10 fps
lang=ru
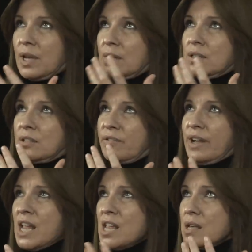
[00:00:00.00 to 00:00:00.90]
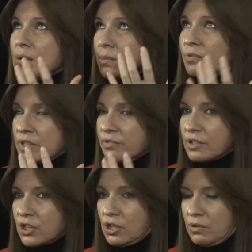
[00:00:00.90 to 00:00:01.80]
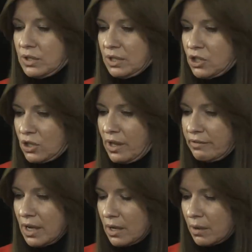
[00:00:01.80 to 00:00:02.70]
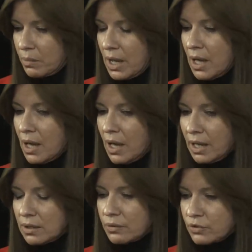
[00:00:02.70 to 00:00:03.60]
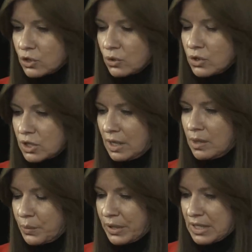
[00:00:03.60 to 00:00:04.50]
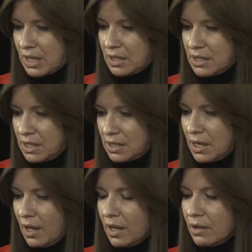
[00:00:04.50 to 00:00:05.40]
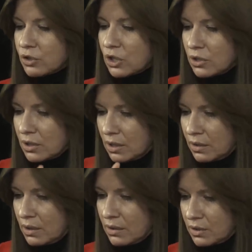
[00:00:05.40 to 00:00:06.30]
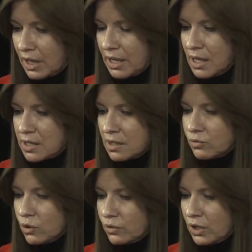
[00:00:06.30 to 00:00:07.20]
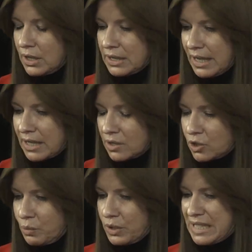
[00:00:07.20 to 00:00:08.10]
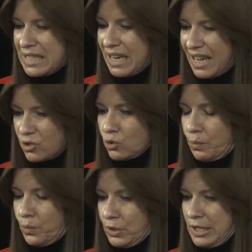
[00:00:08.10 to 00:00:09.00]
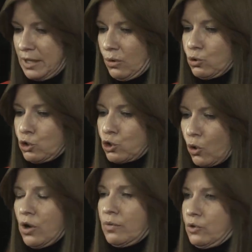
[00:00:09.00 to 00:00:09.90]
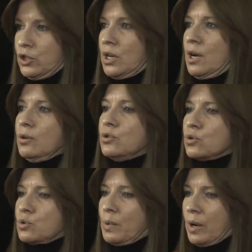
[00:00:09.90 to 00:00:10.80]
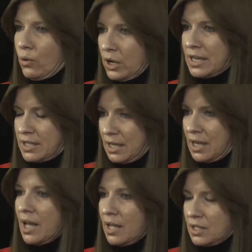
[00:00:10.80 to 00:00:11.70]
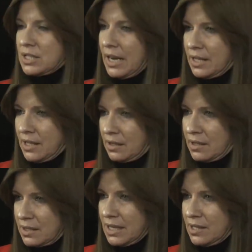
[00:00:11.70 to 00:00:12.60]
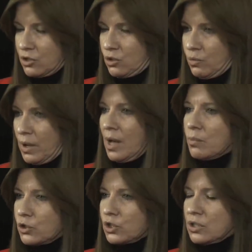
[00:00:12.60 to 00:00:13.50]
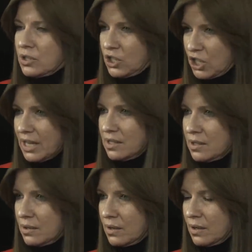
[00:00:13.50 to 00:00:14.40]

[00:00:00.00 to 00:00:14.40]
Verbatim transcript: да, над творением Всевышнего, над человеком, это все стало происходить. И вот эта э, трагедия в Новых Алдах, это же было сразу после такой шок, вроде как люди успокоились, да, и стали надеяться, что можно дышать.